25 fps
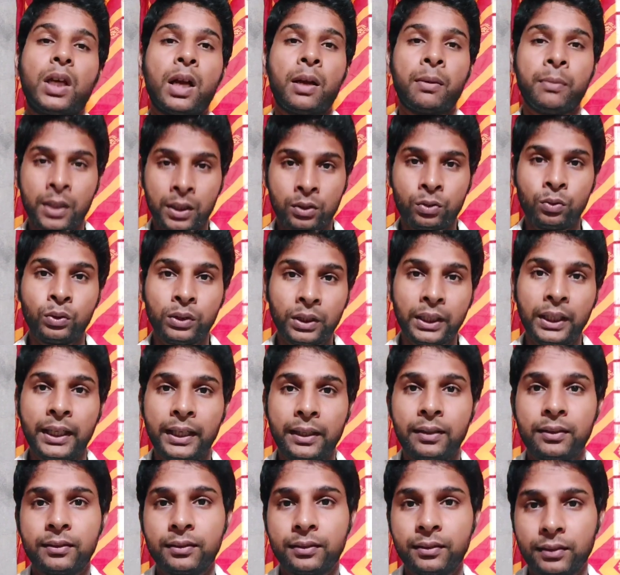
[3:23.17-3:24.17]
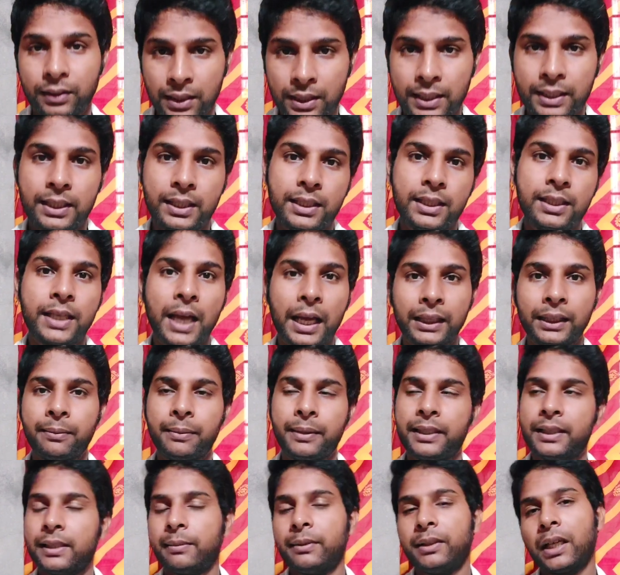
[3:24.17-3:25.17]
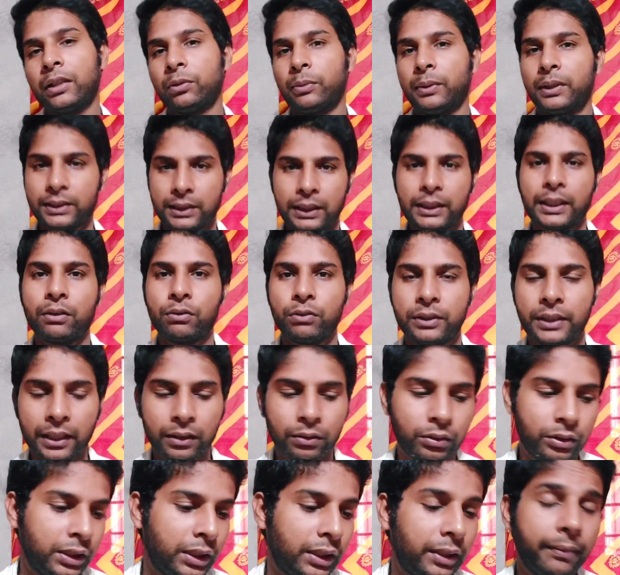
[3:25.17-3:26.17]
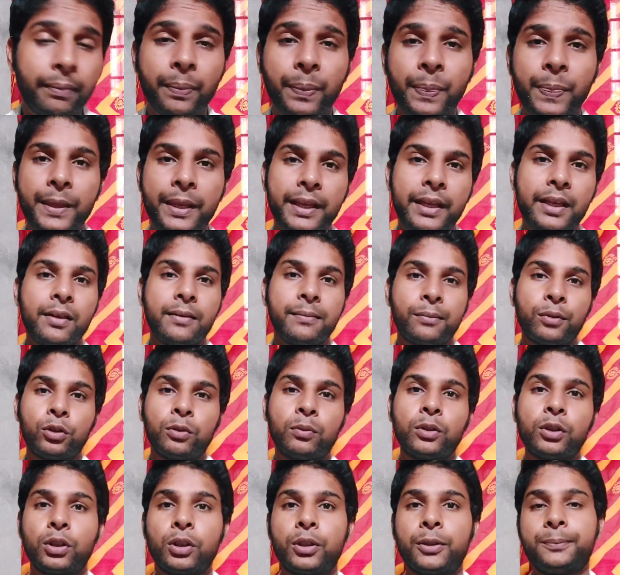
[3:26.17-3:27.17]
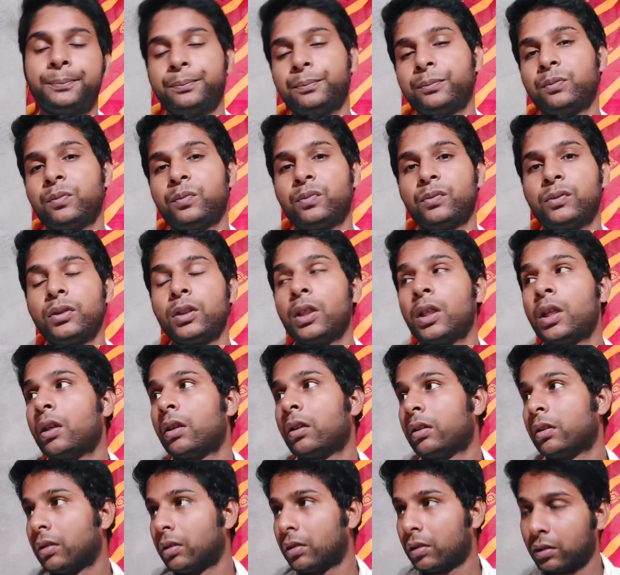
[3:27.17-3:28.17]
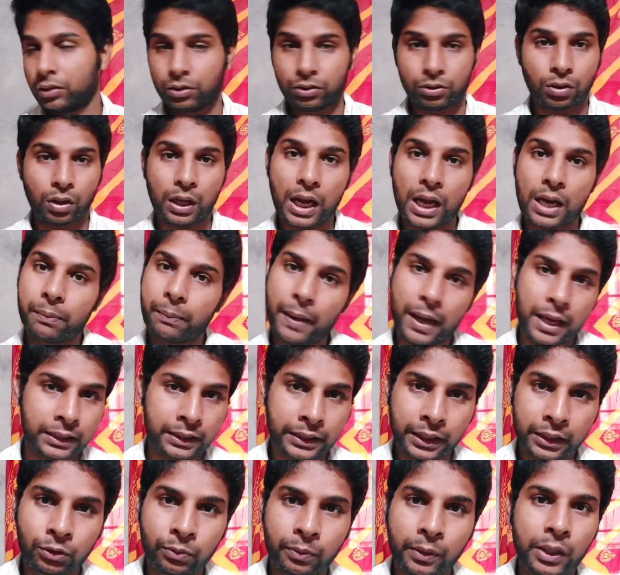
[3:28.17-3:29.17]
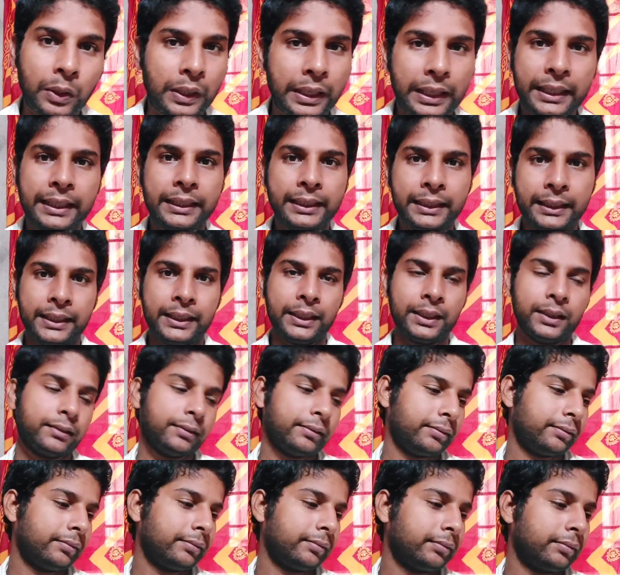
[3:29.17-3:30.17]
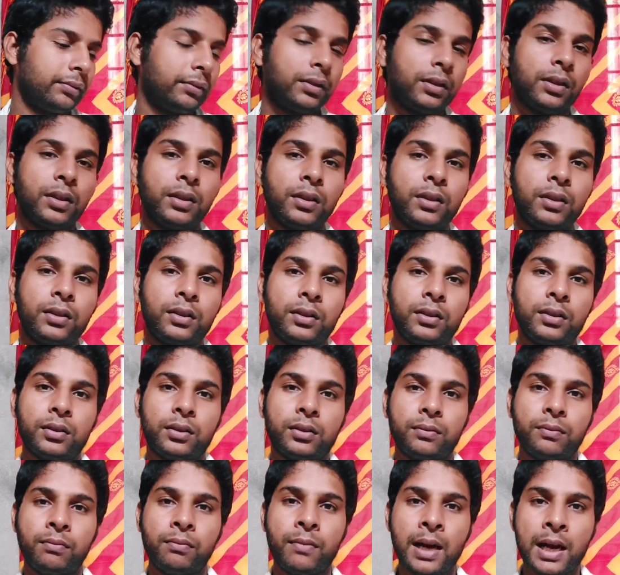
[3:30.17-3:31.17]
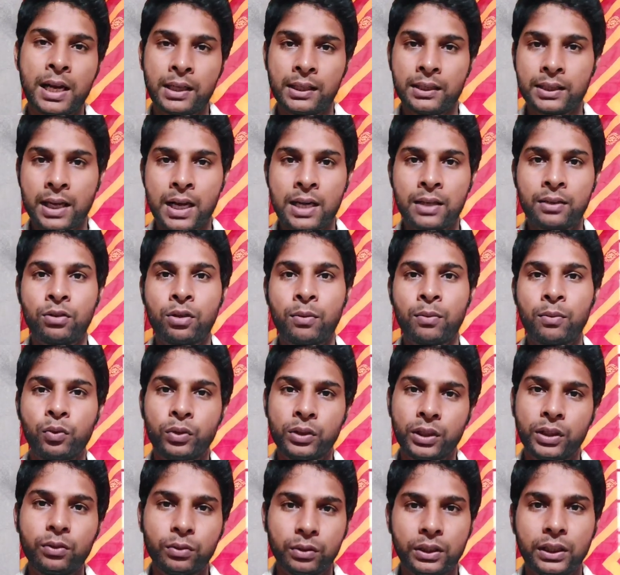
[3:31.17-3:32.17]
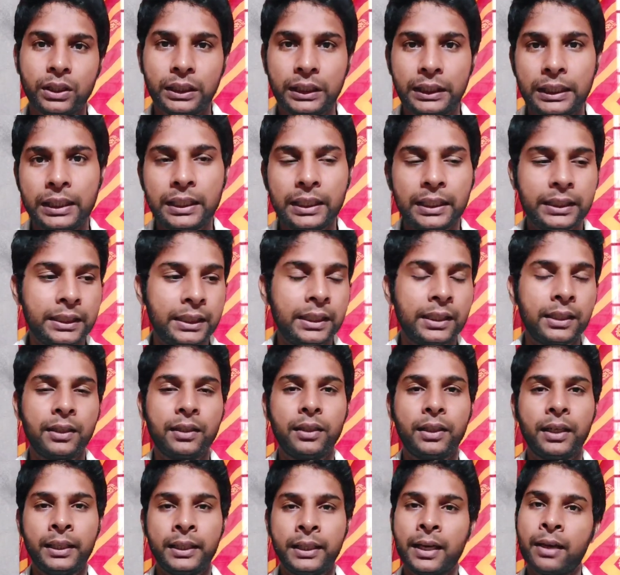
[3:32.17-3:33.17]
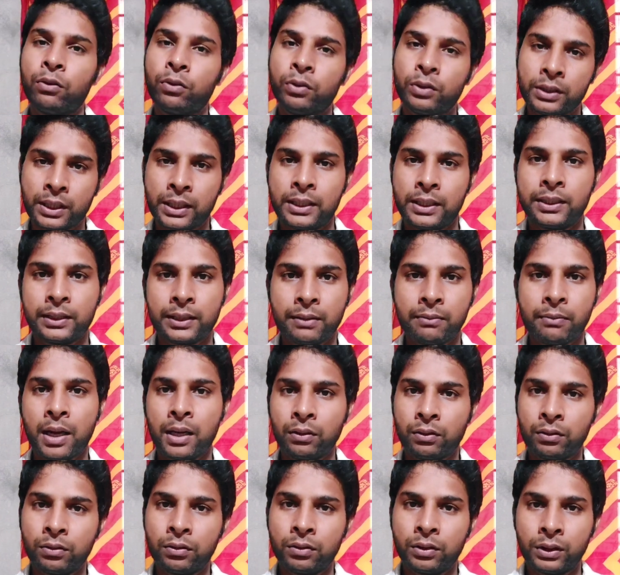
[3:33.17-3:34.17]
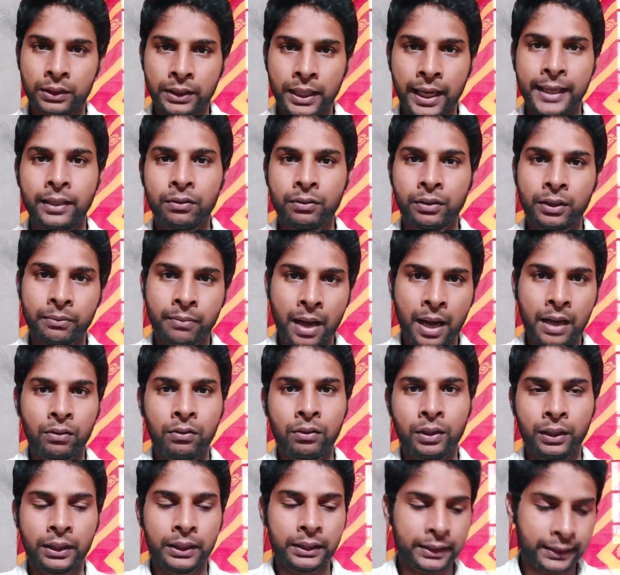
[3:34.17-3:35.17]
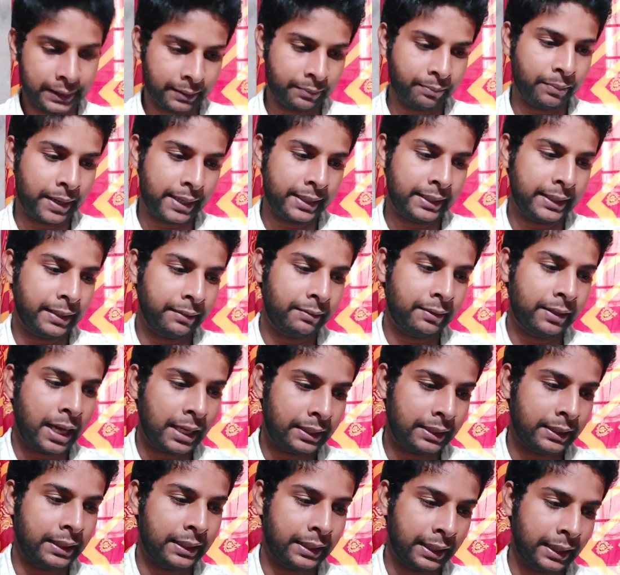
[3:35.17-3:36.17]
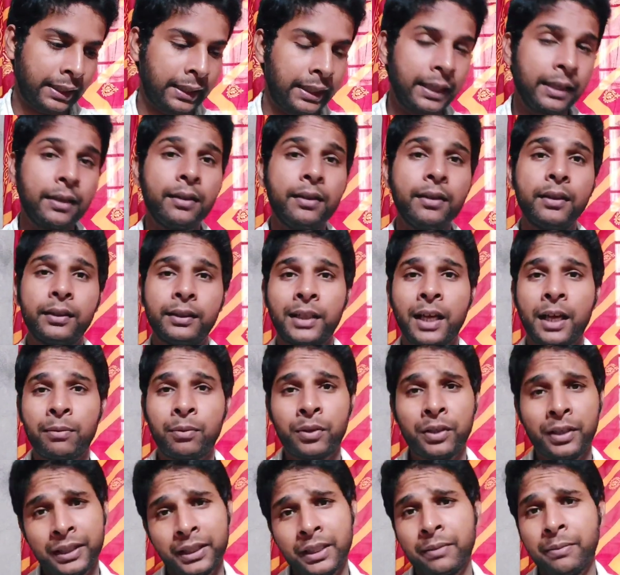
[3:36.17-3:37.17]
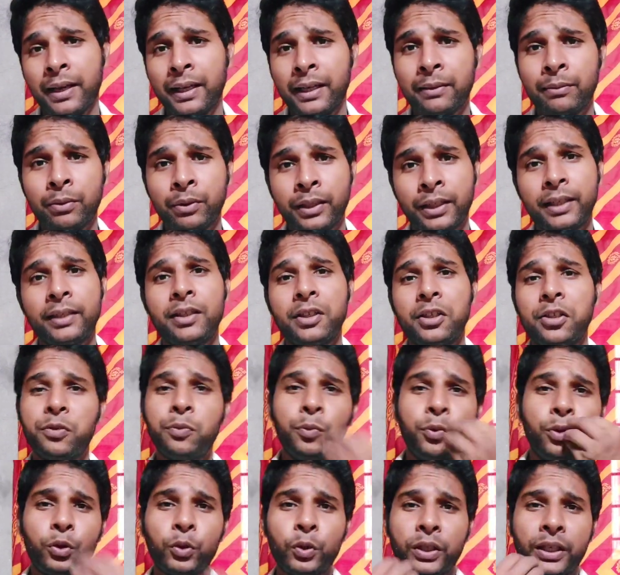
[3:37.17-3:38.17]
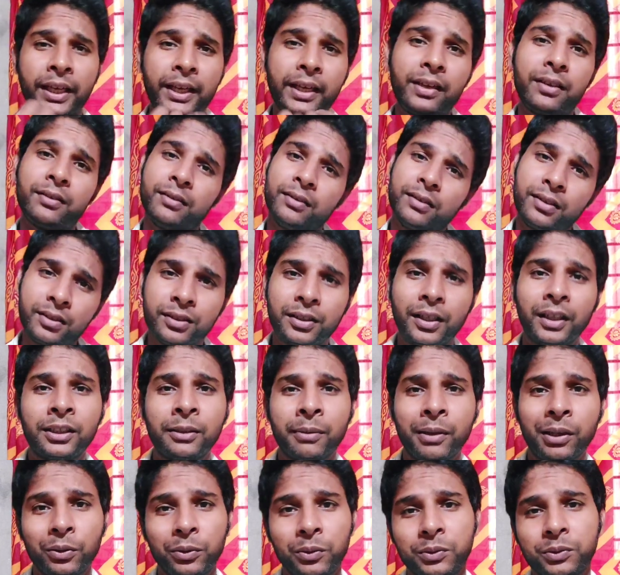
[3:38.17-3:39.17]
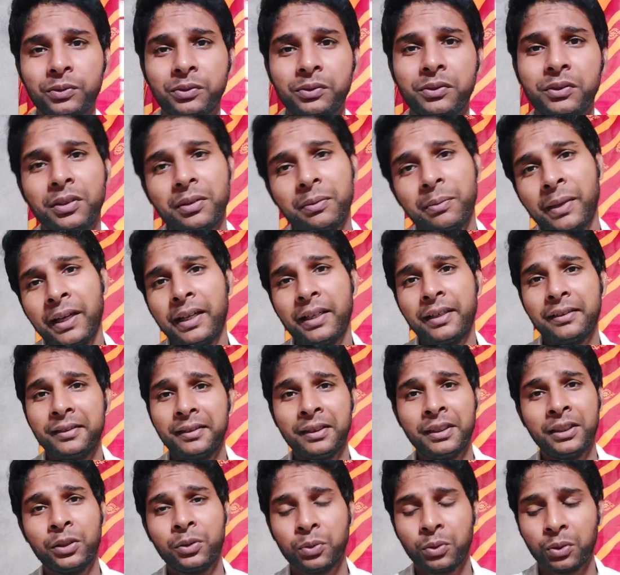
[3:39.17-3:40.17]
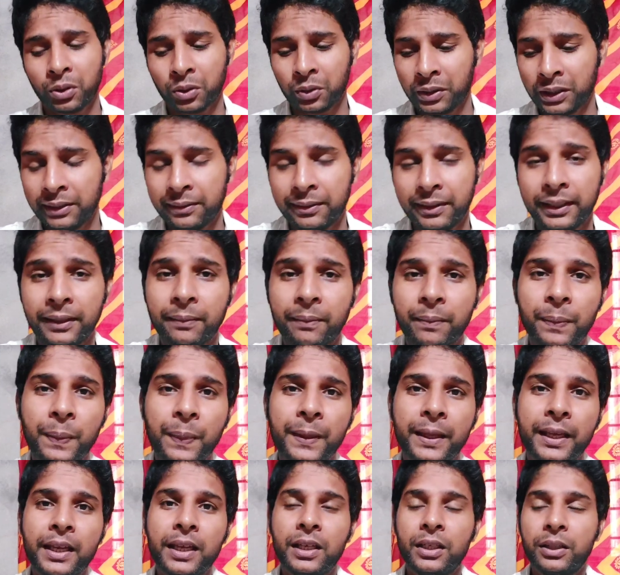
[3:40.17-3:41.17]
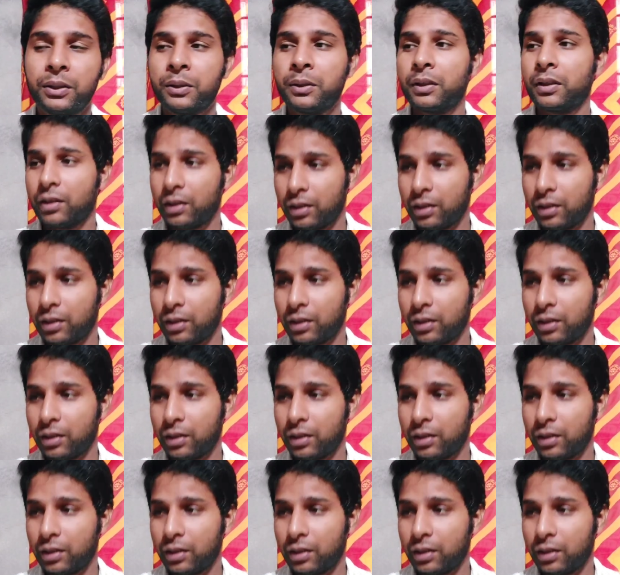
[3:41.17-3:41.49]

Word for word: আমি দুদিনে কী কী জিনিস জানতে পেরেছি আমি তা তোমাদের সাথে এখন শেয়ার করছি প্রথমত সকাল পাঁচটার সময় ওখানে গিয়ে মাল টাল সব গুছিয়ে টুছিয়ে নিয়ে নিজের এরিয়া অনুযায়ী সেই মালগুলো সাইড করে ভাগ করে নিয়ে স্টেপ বাই স্টেপ সাজিয়ে রেখে তারপর নিজের ব্যাগে ভরে মুটুর খেয়ে চলতে পারো মানে দিতে শুরু করো ডেলিভারি তো